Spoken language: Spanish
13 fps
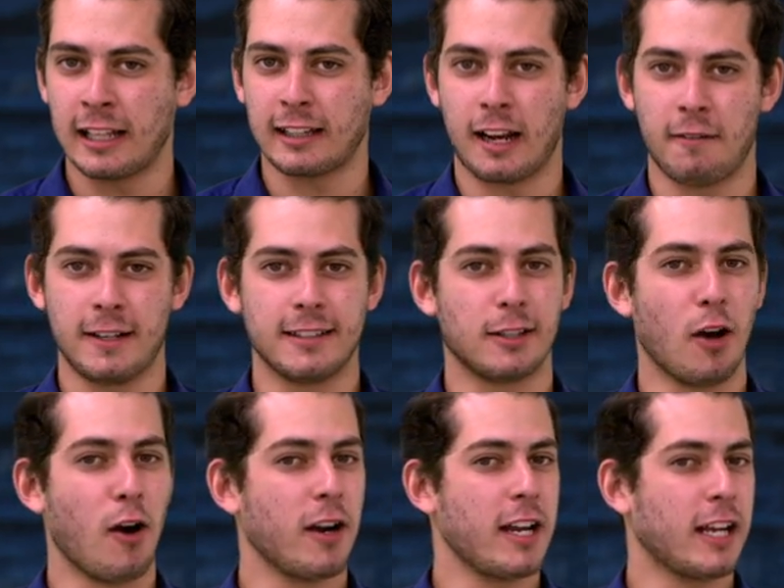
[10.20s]
la
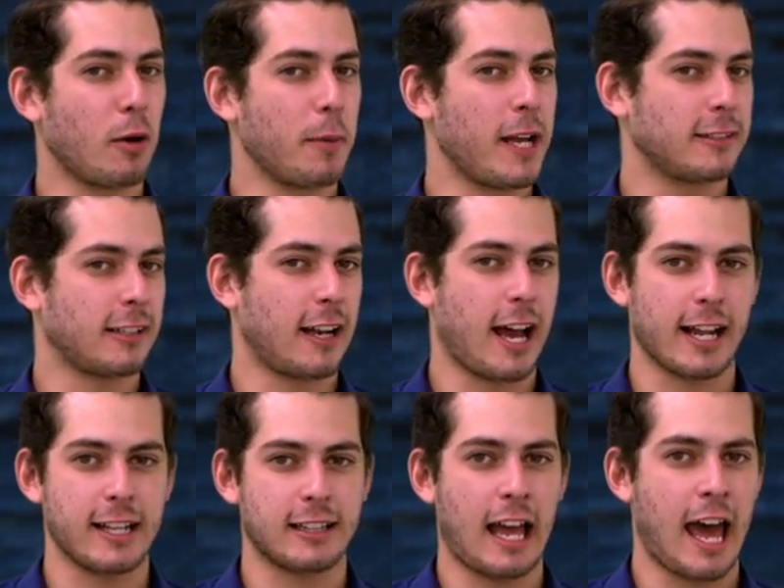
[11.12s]
televisión y comienzan a
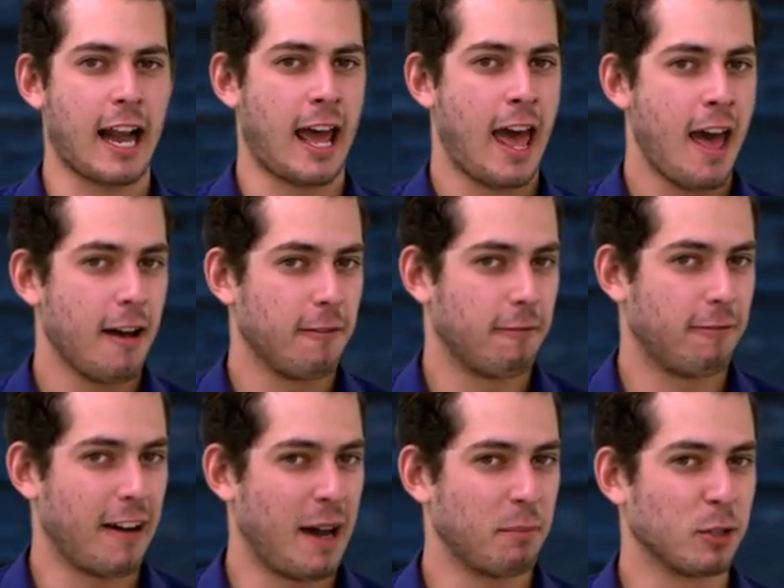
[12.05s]

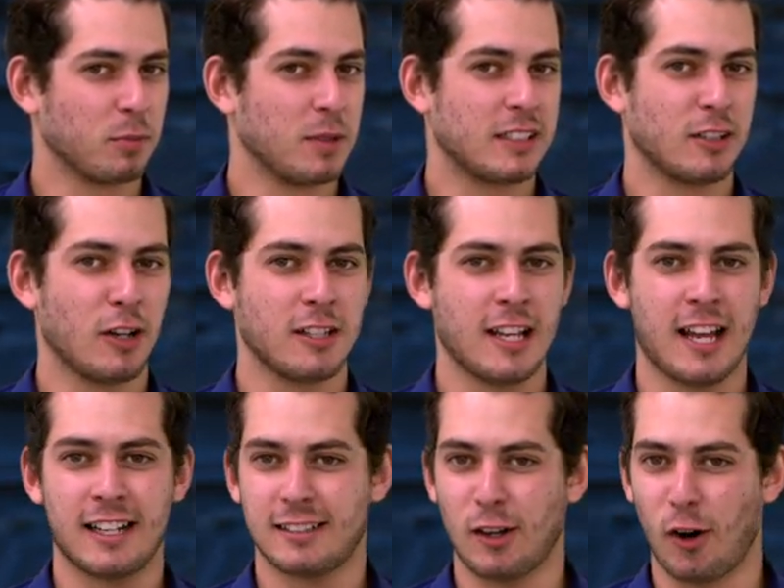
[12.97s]
gritar, vamos mis
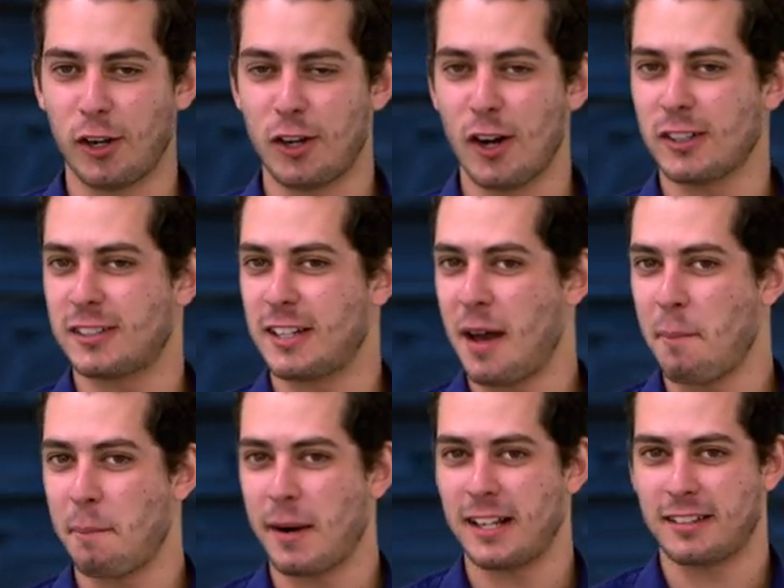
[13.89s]
Dodgers o yo
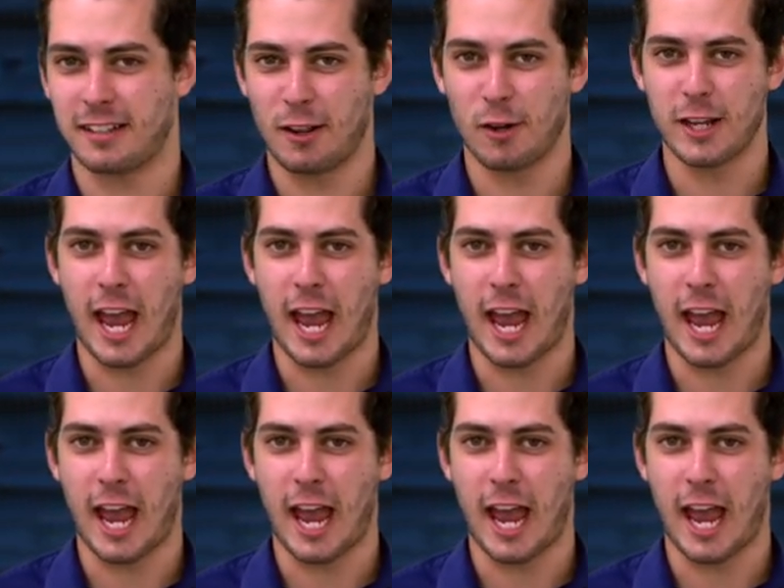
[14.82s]
siempre he sido